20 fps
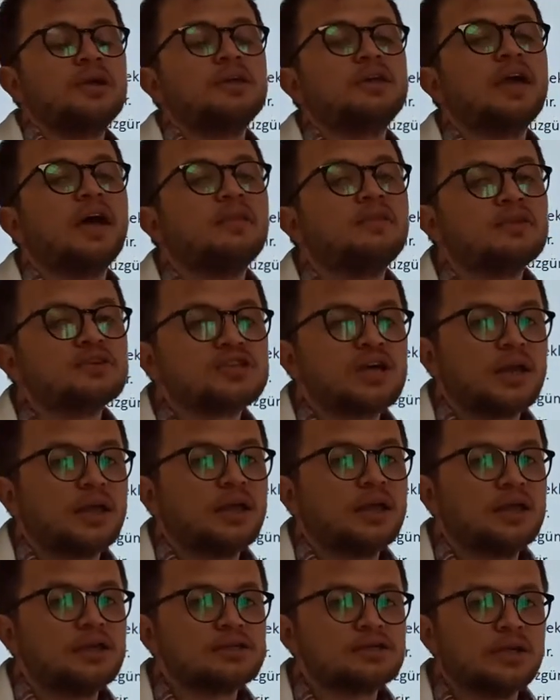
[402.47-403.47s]
Yanlış
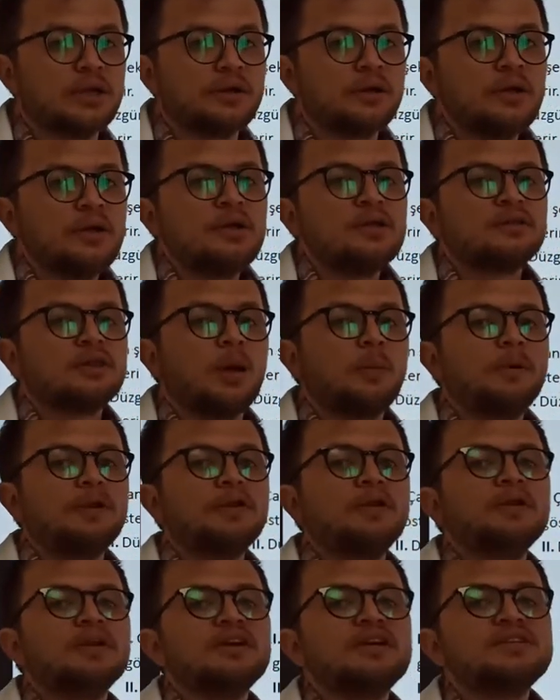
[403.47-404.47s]
arkadaşlar.
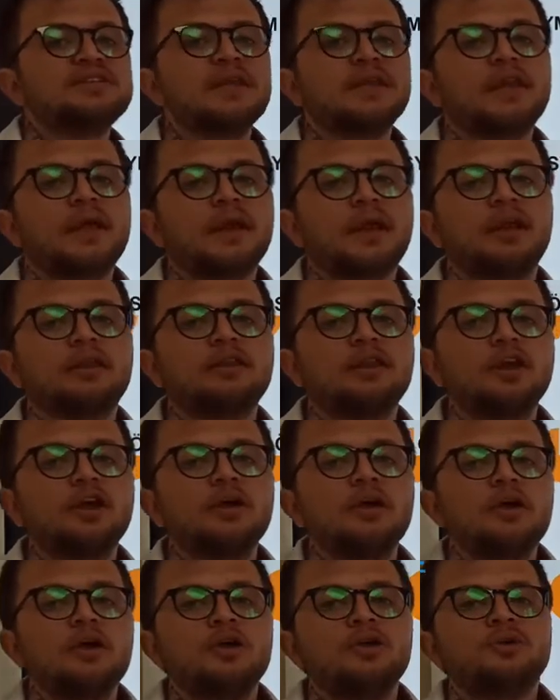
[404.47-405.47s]
Tabanın hızla
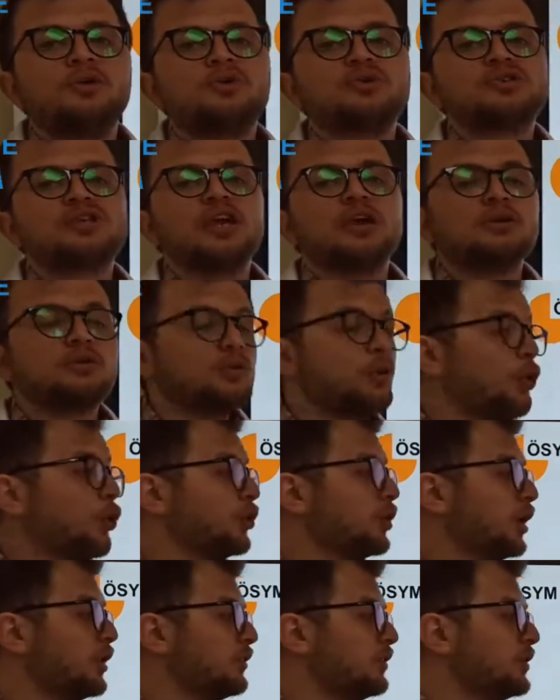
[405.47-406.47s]
daraldığı yüksek
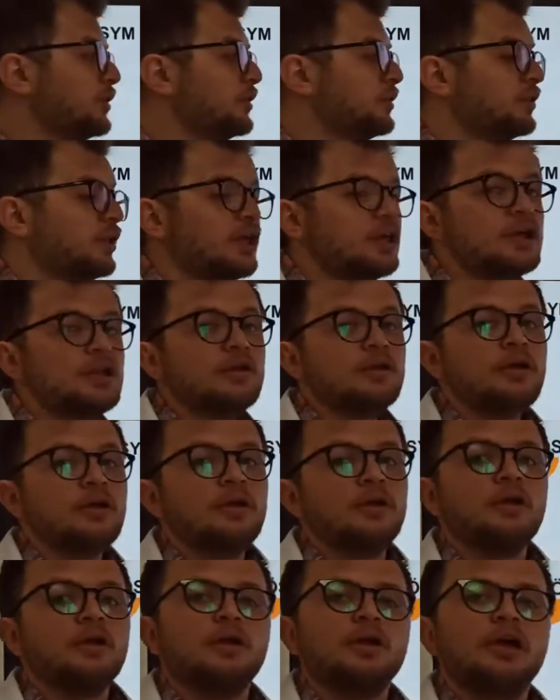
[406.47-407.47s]
doğurganlığın değil,
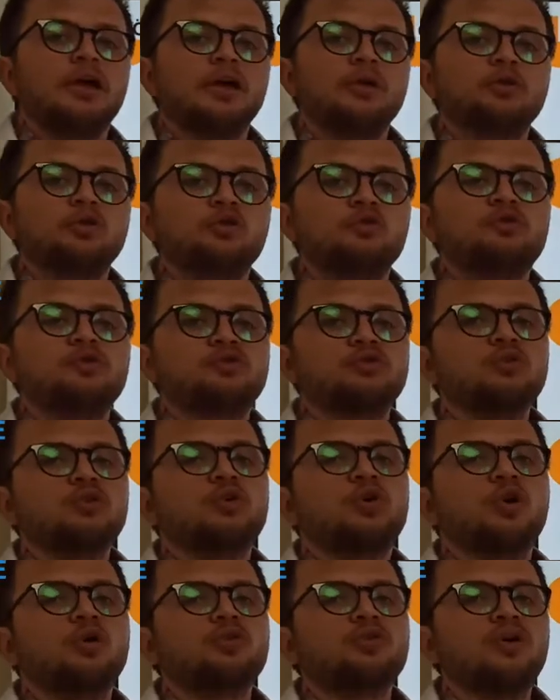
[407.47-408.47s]
e, nüfusun
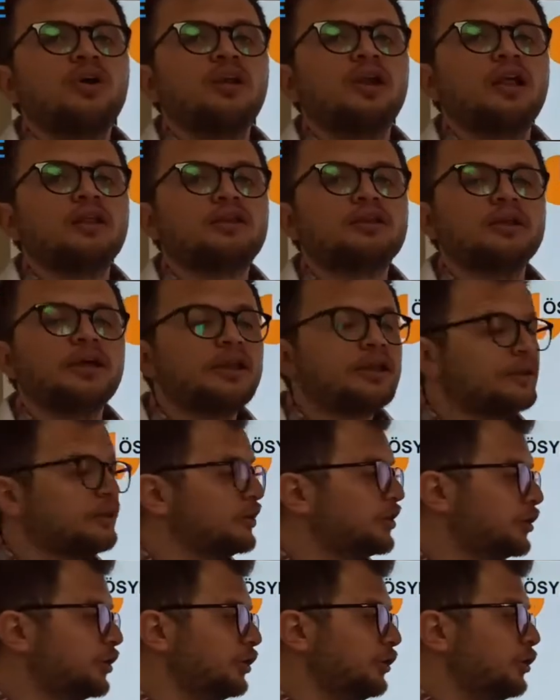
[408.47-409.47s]
kontrol altına
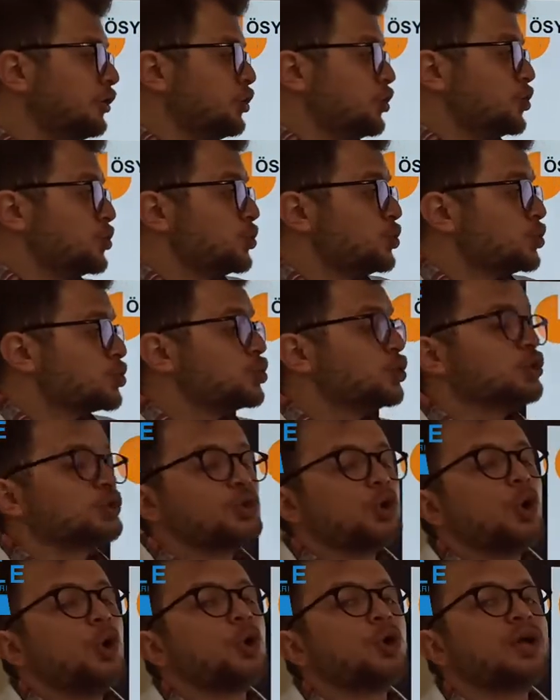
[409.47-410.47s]
alındığının düşük
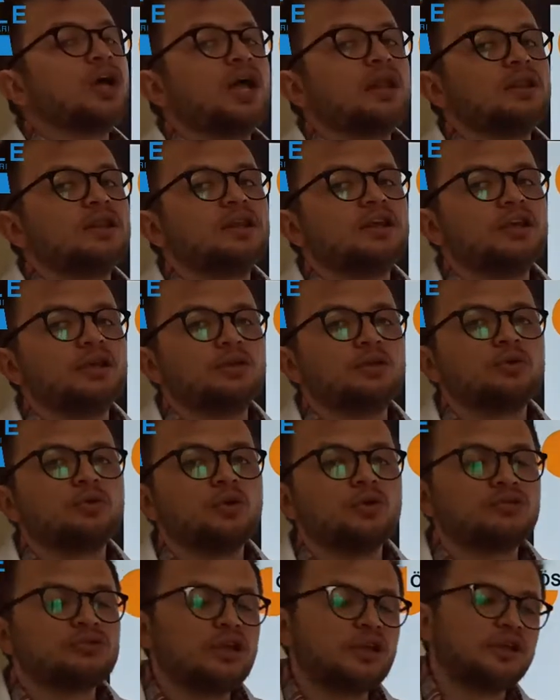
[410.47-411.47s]
doğurganlığın
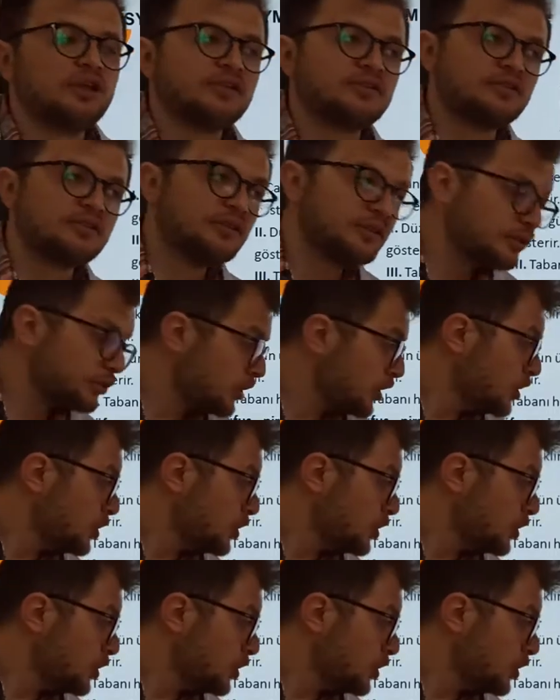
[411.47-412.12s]
göstergesidir.